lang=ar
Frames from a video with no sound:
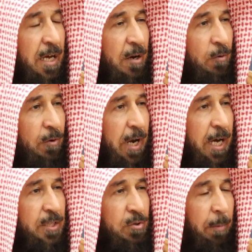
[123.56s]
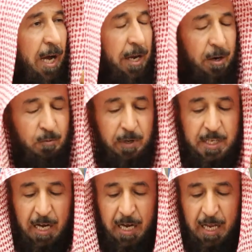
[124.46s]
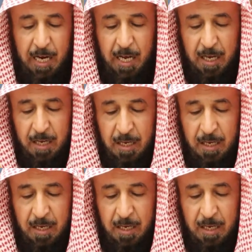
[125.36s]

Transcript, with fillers: قول الله سبحانه وتعالى